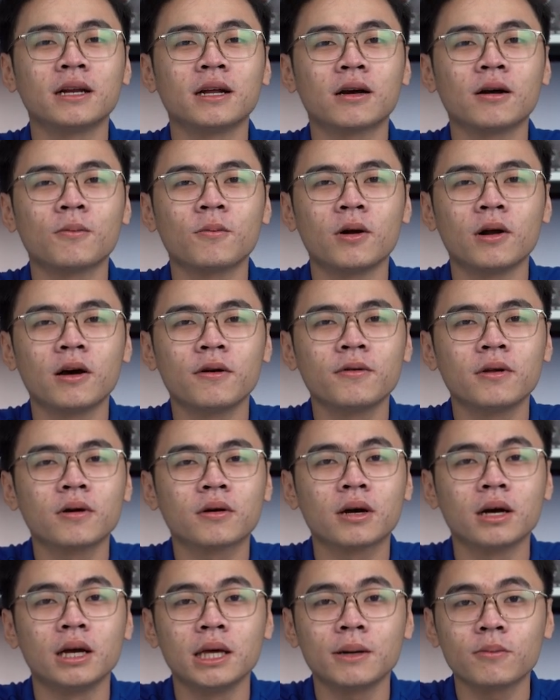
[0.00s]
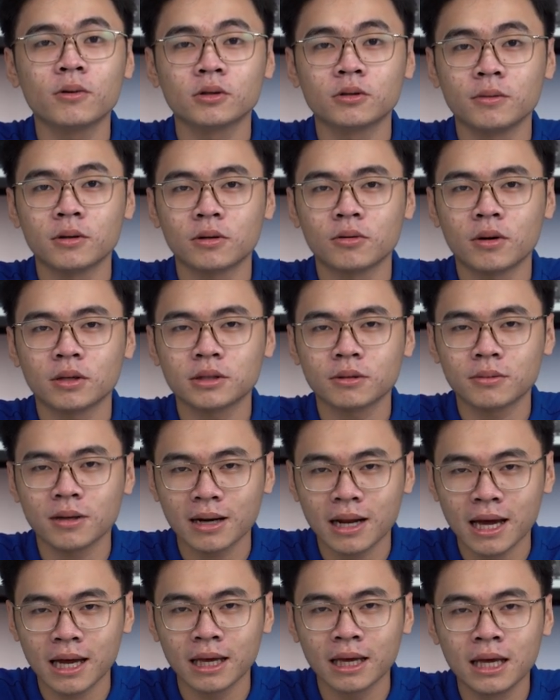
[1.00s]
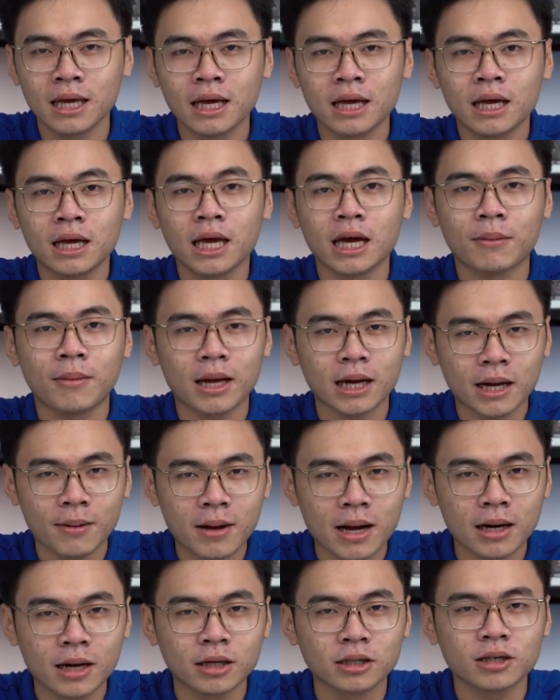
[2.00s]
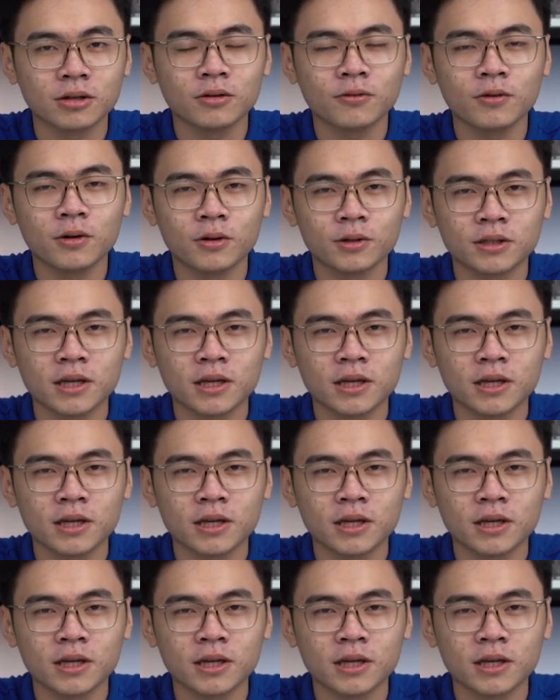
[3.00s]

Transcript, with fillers: để không bỏ lỡ video clip của chúng mình trong tương lai hẹn gặp lại các bạn ở trong những video